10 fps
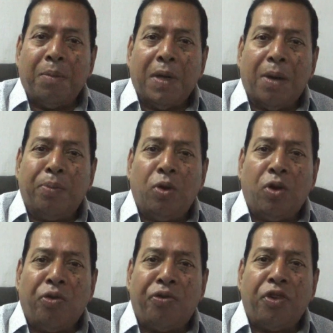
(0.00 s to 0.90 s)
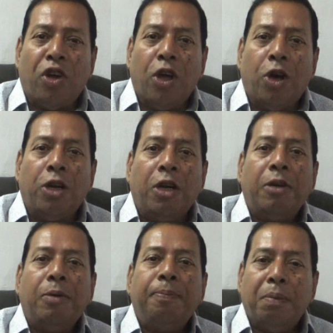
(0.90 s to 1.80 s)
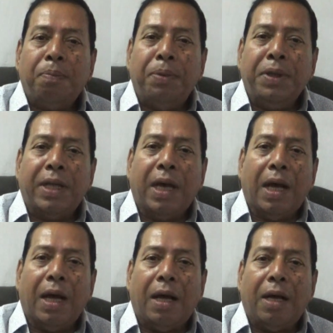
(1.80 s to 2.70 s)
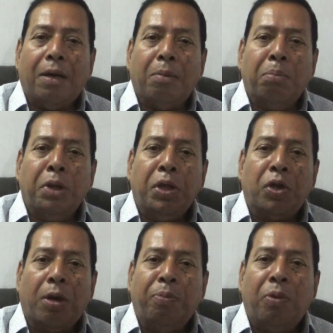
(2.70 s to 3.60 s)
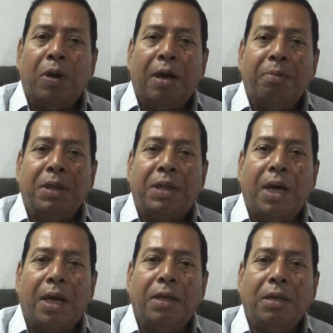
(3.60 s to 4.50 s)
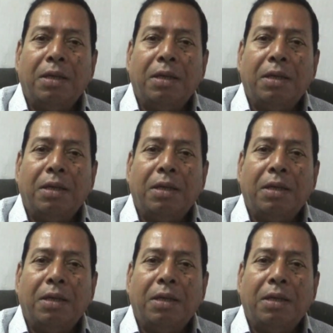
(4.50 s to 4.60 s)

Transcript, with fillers: আমি আব্দুল রুফ নয়ন পিতা মৃত আব্দুল হামিদ খান